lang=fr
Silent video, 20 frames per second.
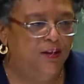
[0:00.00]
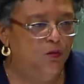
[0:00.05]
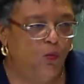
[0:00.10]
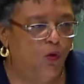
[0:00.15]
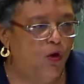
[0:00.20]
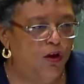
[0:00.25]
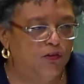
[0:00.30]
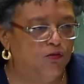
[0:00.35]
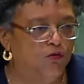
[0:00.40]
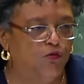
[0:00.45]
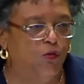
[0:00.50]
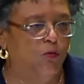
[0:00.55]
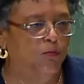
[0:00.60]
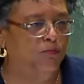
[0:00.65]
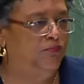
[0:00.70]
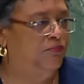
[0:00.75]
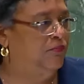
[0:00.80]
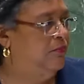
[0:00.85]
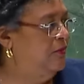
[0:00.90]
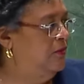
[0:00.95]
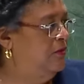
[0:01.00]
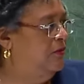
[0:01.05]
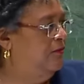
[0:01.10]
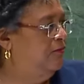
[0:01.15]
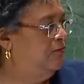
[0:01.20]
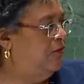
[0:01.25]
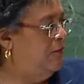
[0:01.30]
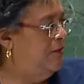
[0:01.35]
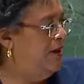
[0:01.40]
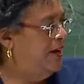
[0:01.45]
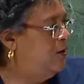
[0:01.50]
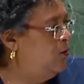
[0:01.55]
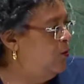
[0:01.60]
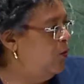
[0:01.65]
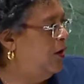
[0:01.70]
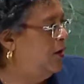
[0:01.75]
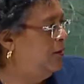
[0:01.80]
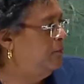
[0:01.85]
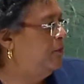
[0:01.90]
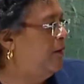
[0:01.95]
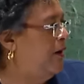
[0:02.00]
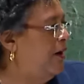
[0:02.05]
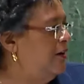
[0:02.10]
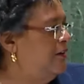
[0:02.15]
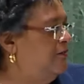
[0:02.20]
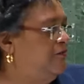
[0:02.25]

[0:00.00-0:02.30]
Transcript: peuples à l'exception de quiconque